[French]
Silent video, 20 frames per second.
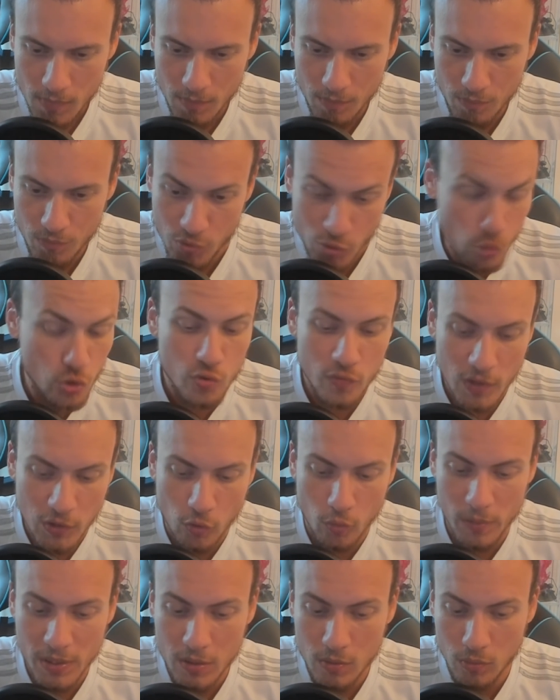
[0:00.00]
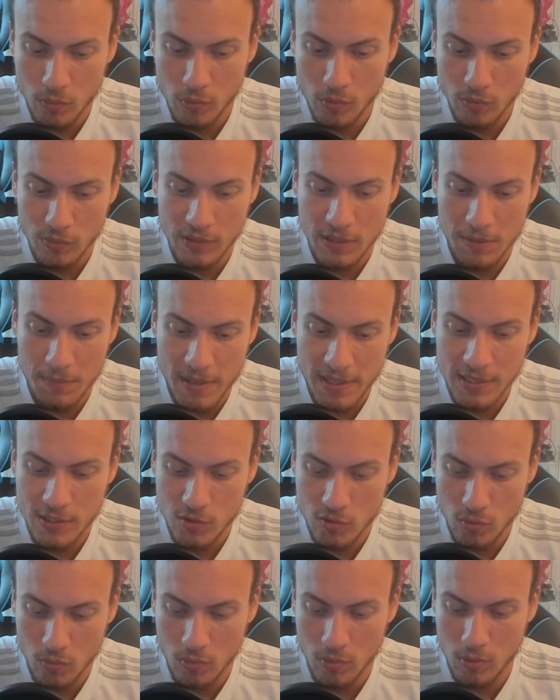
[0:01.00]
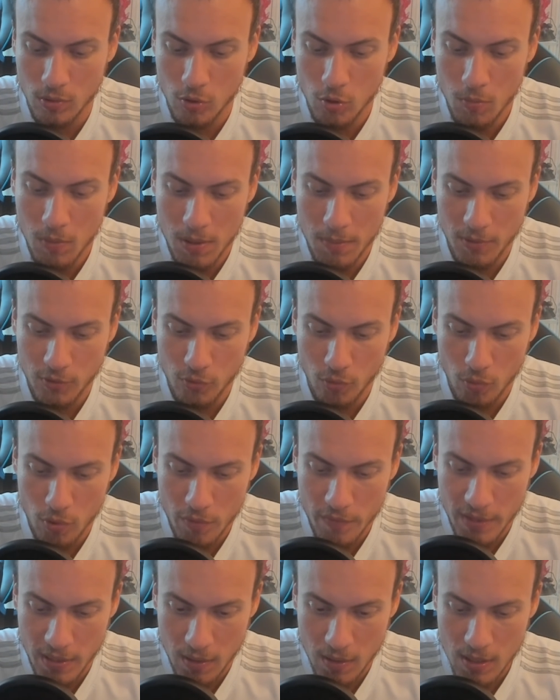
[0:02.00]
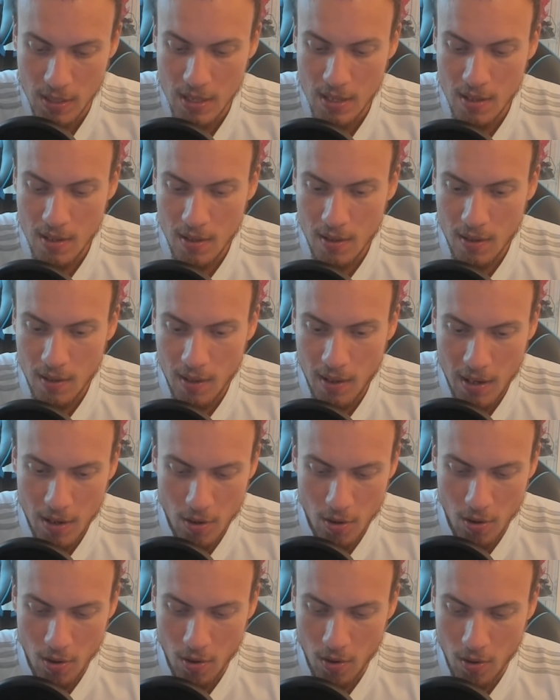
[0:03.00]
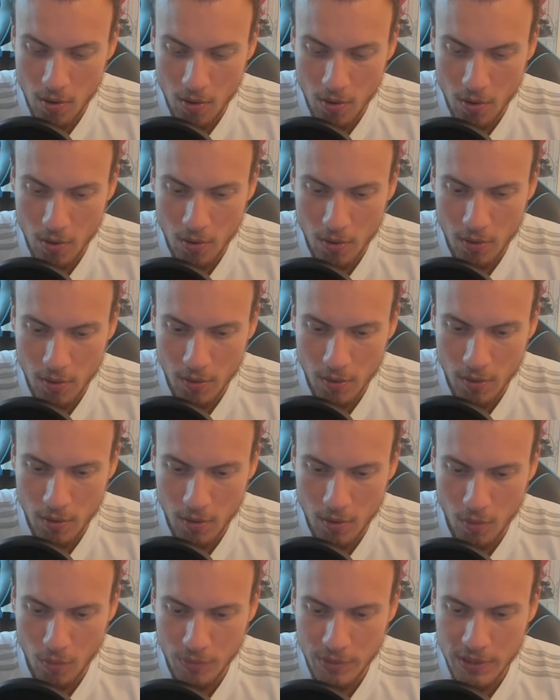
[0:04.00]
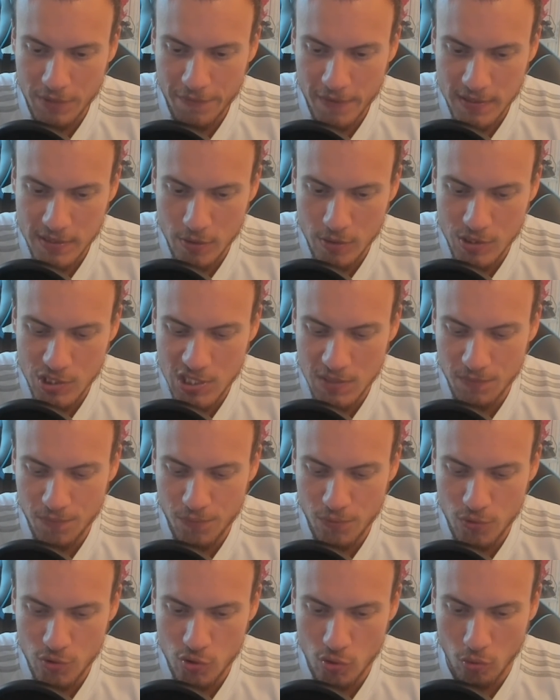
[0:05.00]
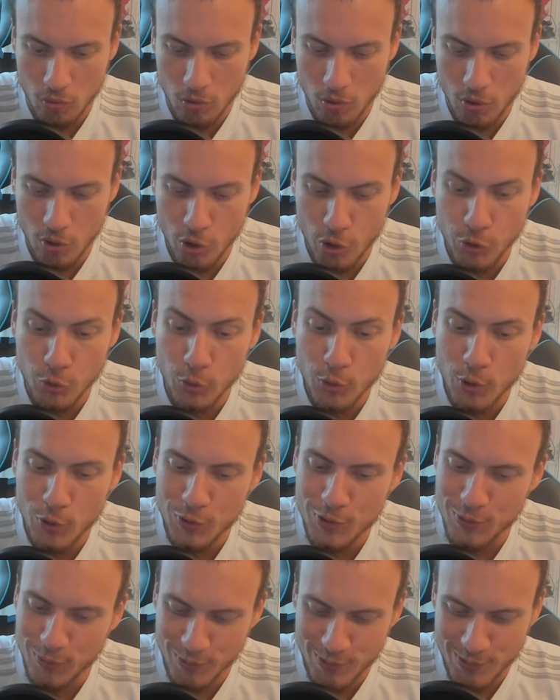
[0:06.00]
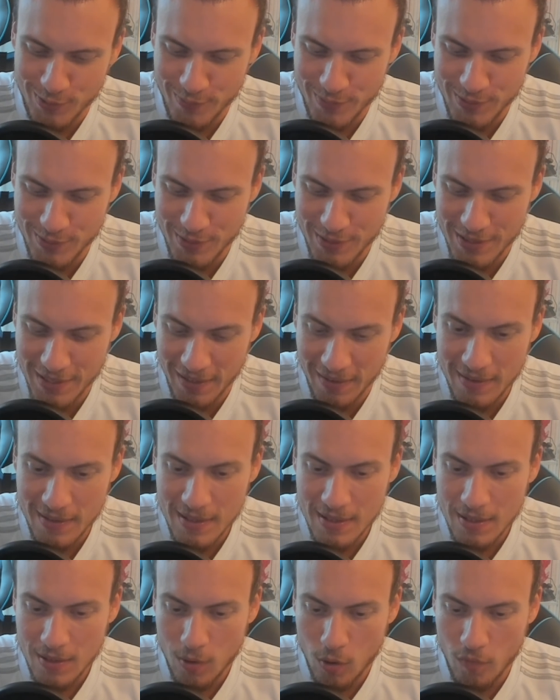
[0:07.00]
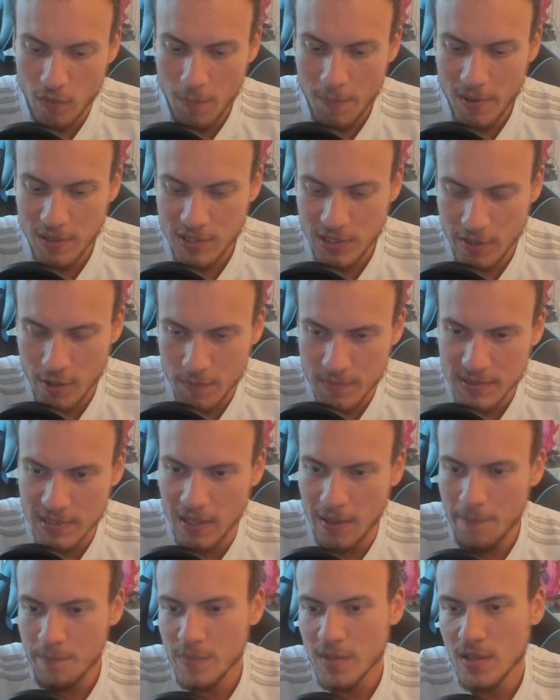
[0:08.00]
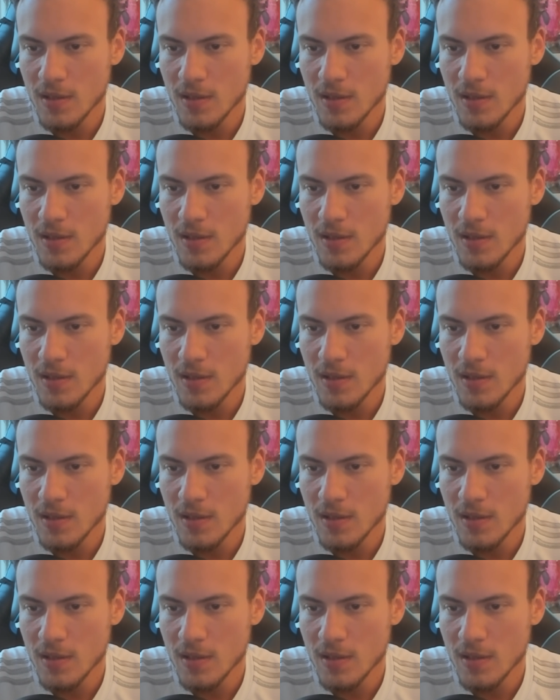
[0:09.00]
puisque tu vas tomber contre des mecs qui sont globalement de ton level. Alors, on est face à une team fusion, étonnant dis donc j'ai envie de te dire. On va partir comme ça.